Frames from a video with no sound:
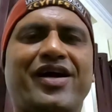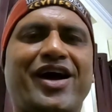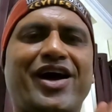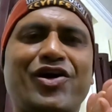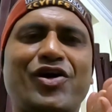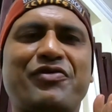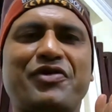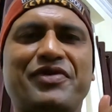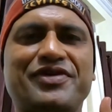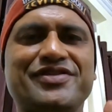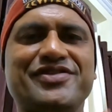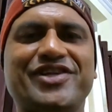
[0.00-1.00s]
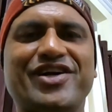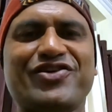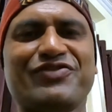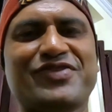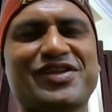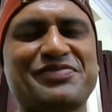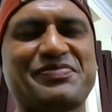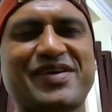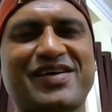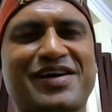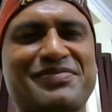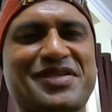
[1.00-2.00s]
हेलो एवरीवन जाट व्हील्स
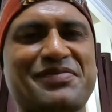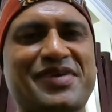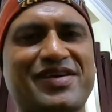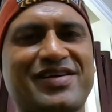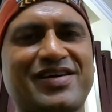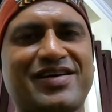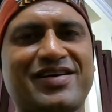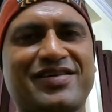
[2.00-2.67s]
में आप सभी का